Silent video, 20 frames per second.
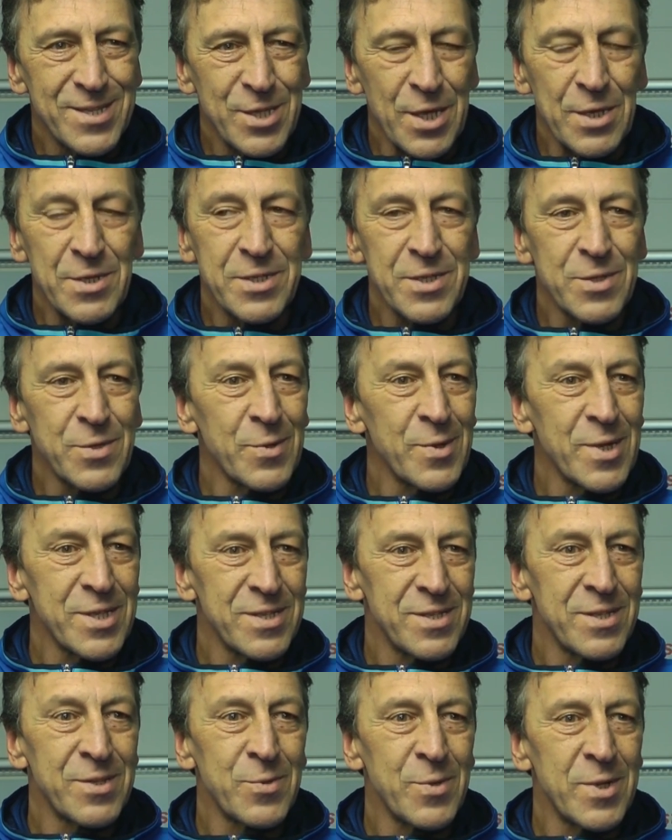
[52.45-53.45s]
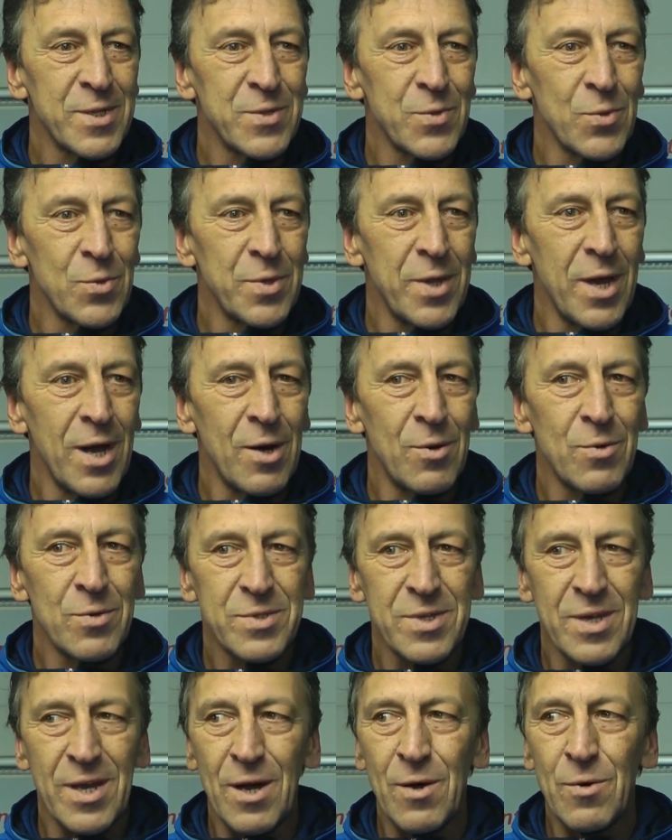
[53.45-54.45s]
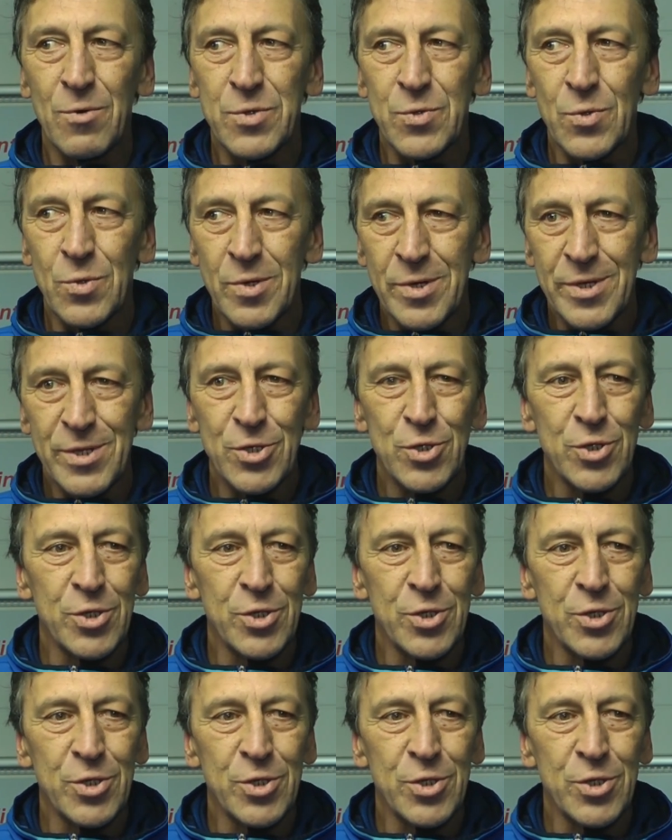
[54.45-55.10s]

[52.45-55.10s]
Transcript: Standardsituationen heraus, herausholen,